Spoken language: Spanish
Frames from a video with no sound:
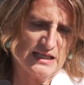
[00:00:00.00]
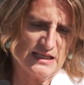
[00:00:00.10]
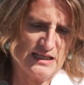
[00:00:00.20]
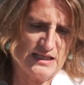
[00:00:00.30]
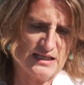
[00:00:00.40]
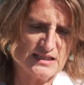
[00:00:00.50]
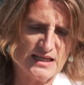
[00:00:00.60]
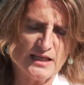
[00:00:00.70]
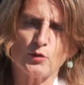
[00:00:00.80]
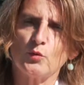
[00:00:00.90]
que
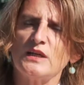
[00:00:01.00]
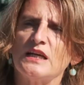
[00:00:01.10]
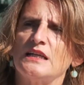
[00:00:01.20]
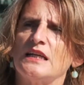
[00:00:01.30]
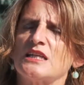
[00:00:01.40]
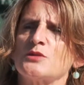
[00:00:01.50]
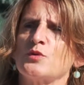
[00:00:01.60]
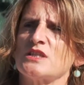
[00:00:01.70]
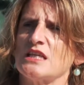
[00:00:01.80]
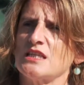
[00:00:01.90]
se incluía en las
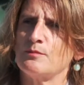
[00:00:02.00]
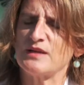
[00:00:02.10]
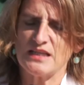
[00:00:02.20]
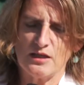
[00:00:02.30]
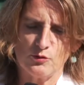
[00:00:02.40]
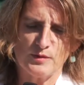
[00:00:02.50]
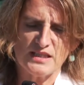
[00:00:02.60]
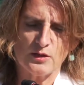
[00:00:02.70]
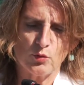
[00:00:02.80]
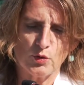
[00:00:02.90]
respuestas del pasado mes
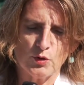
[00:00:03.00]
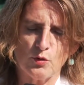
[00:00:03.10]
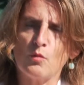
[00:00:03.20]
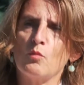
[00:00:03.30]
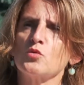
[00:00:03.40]
de julio,